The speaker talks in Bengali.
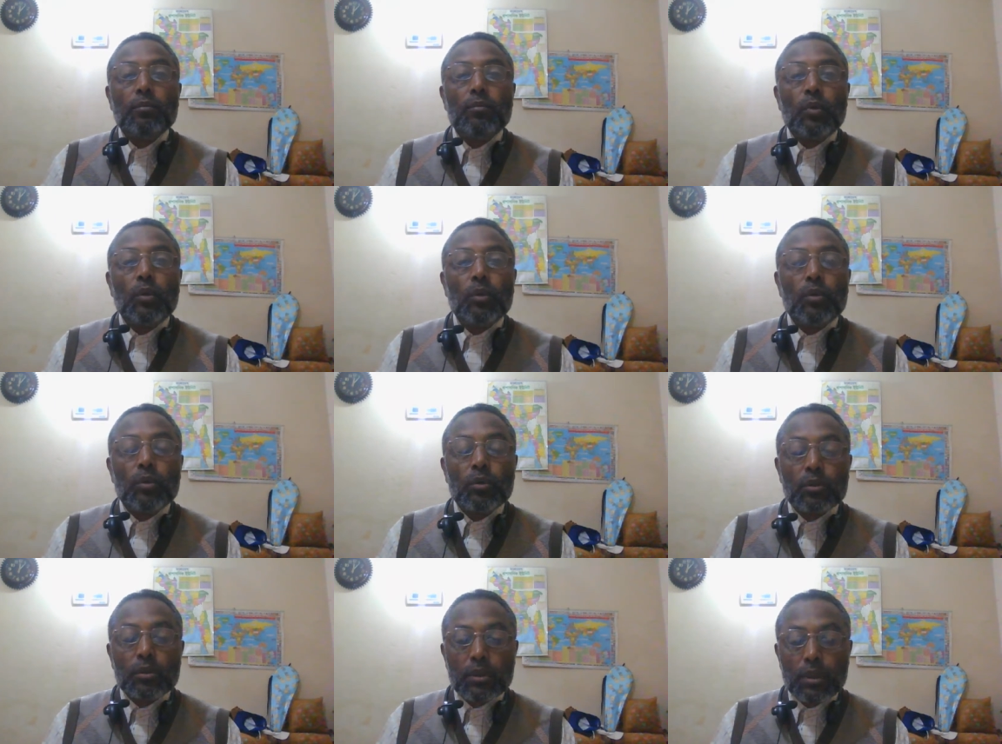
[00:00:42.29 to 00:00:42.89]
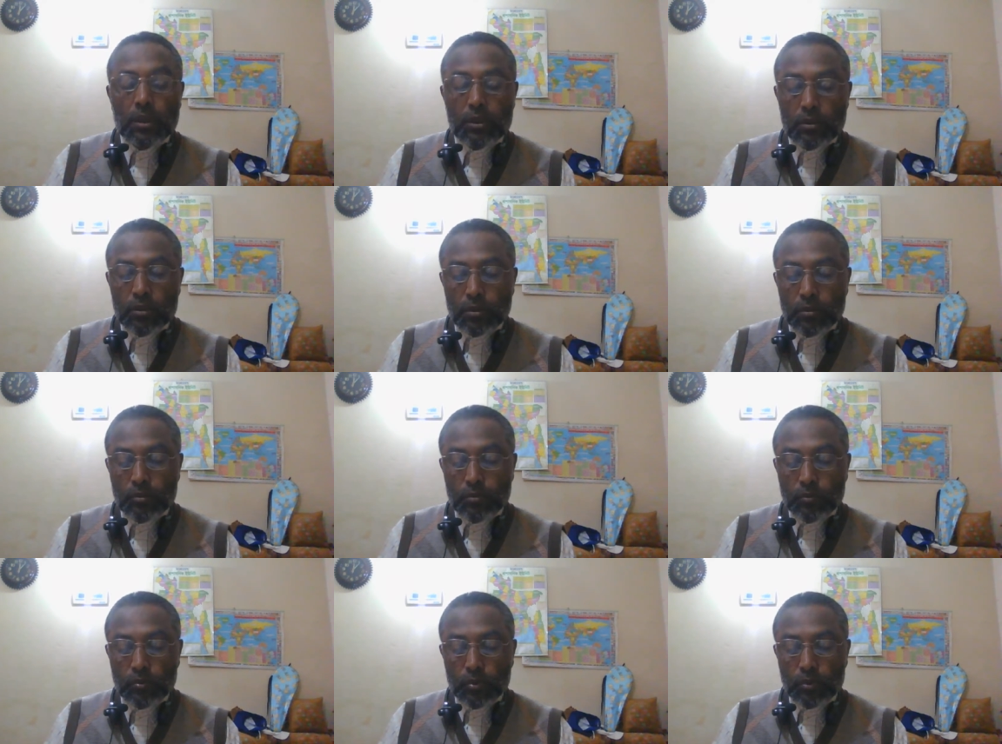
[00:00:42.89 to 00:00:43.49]
মোগল শাসন
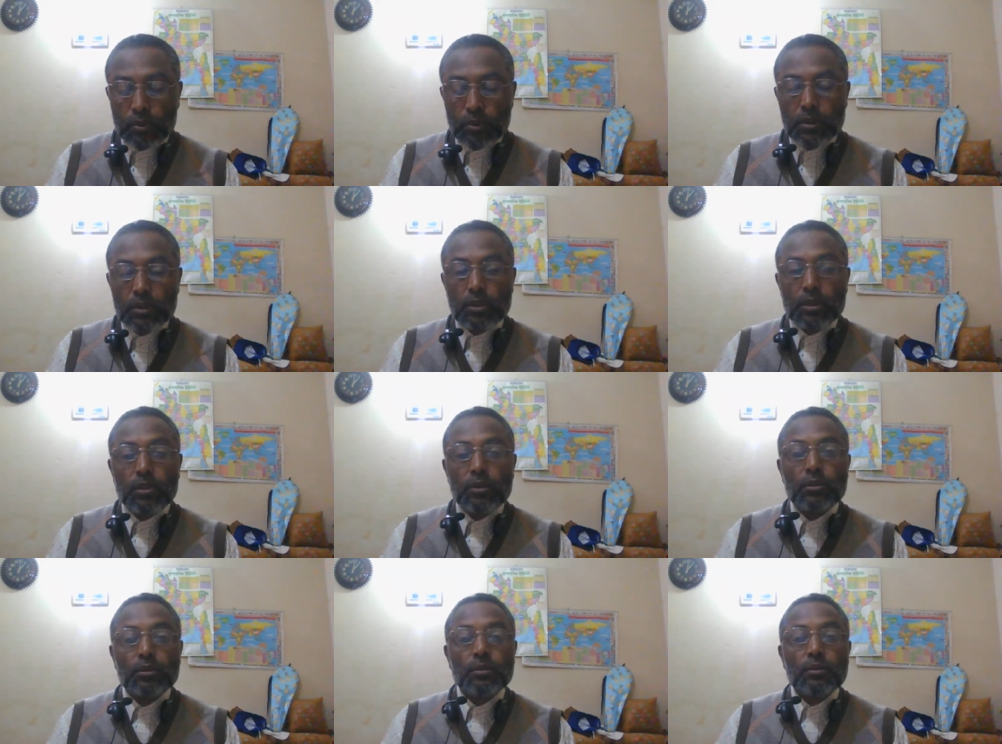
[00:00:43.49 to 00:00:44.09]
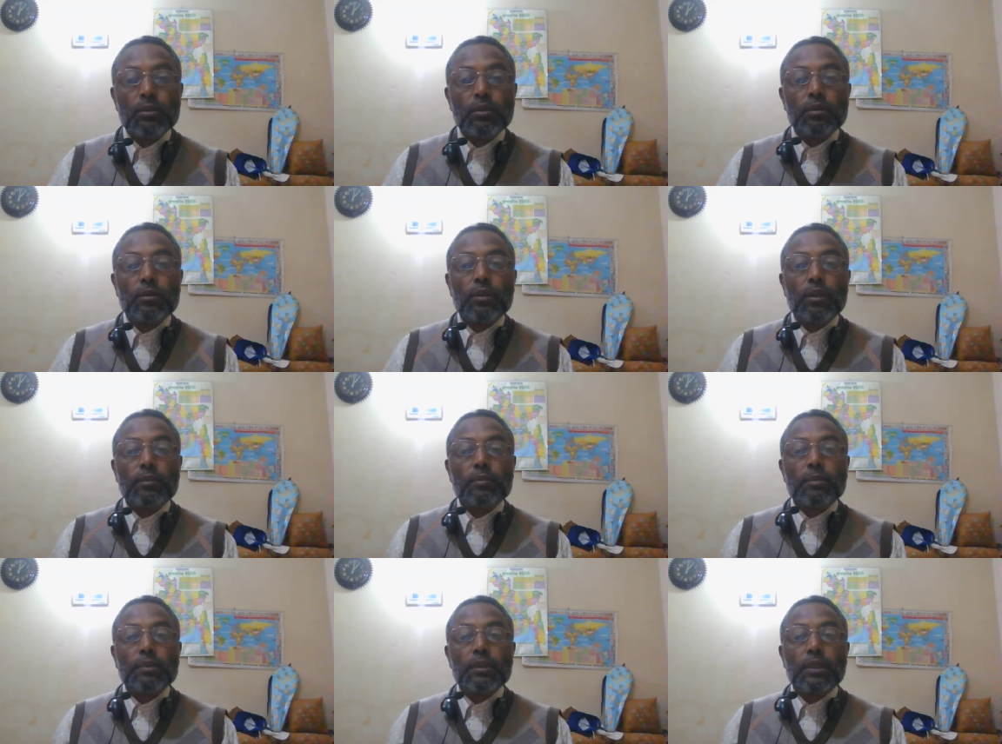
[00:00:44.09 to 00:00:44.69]
প্রতিষ্ঠা হয়েছিল
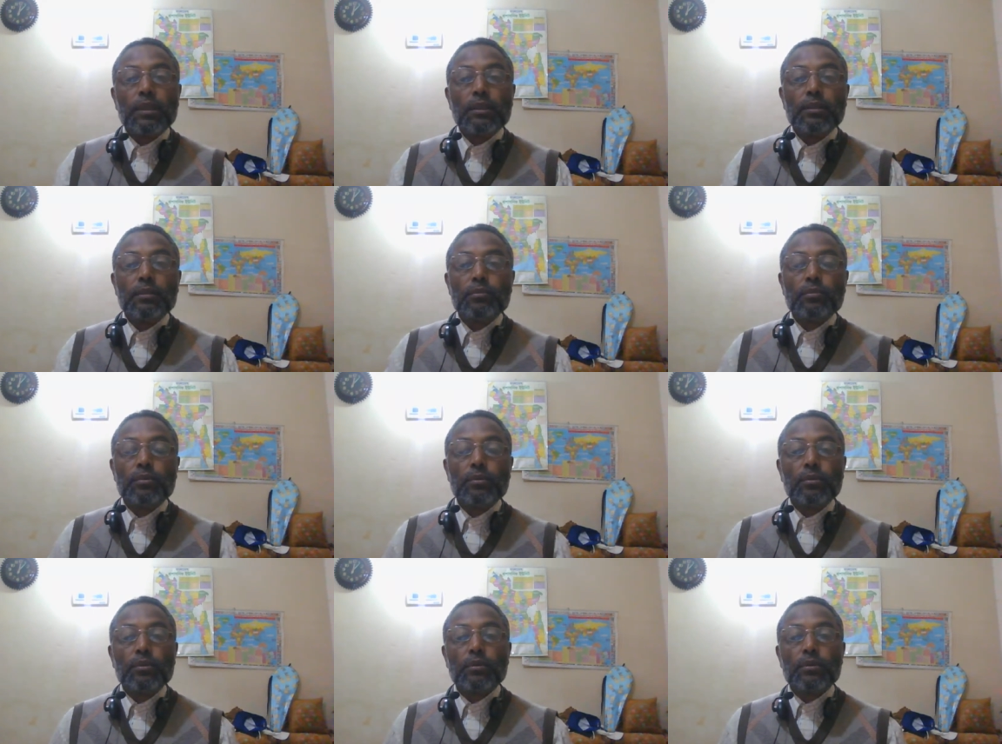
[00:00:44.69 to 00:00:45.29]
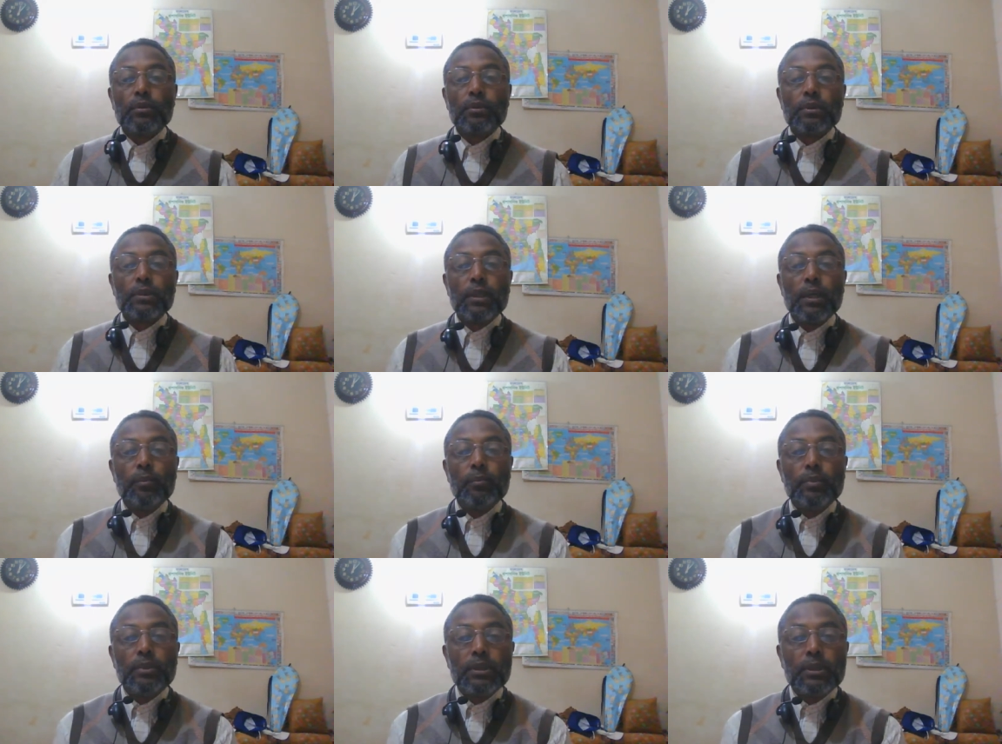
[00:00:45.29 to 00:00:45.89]
আমরা জানি পনেরোশো
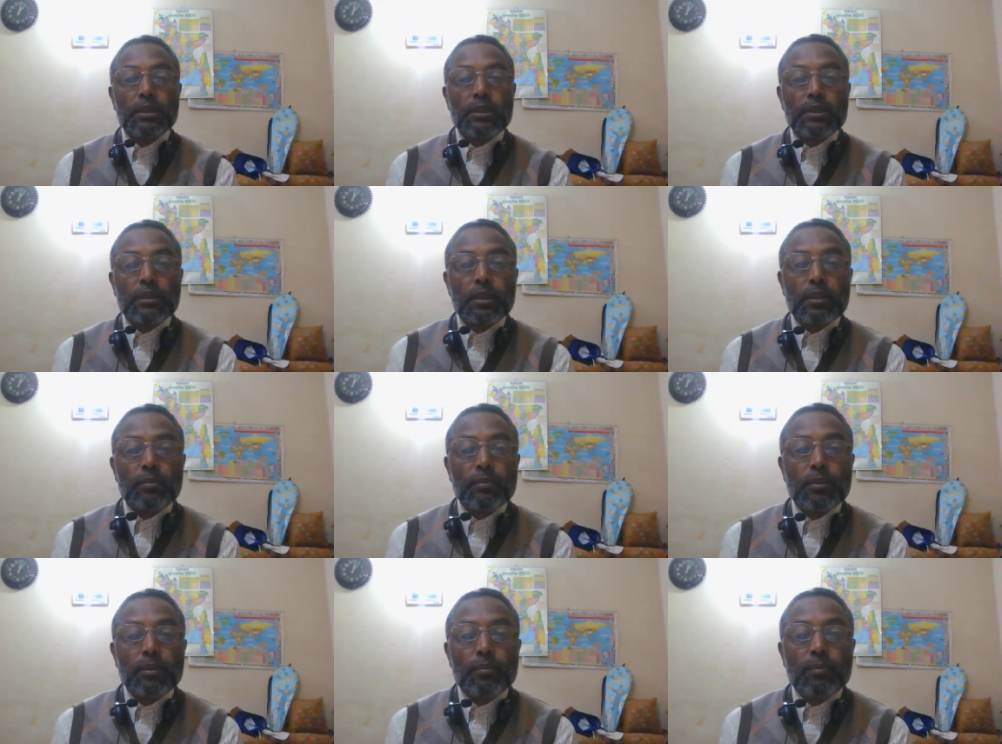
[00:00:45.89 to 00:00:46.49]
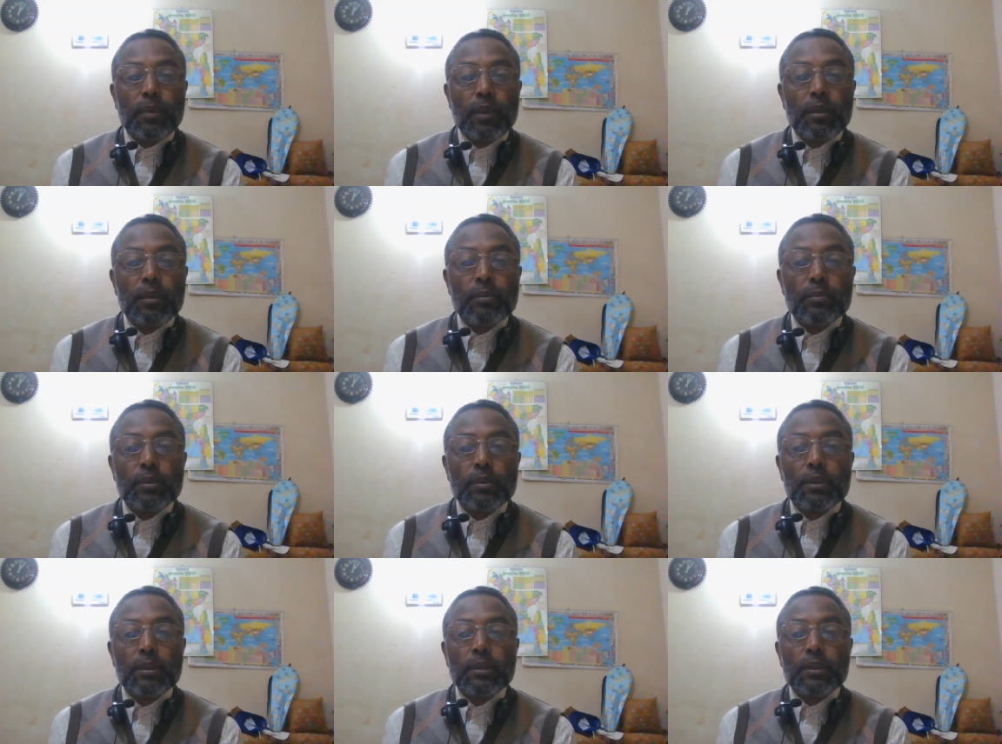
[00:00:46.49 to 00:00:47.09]
ছাব্বিশ খ্রিস্টাব্দে
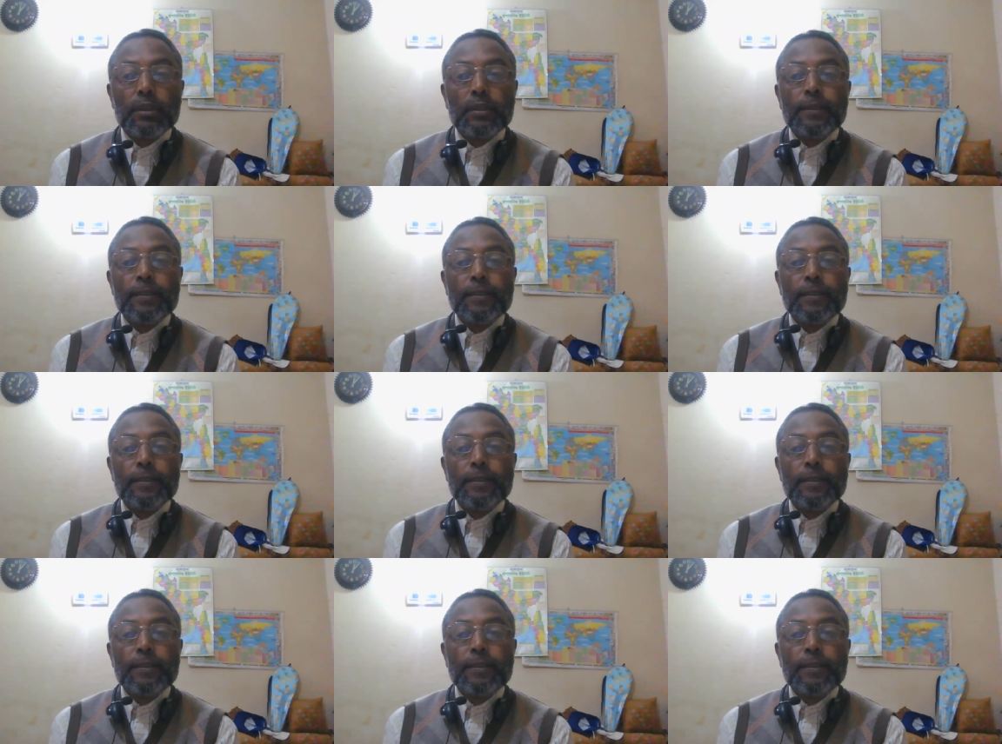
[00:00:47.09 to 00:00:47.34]
পানিপথে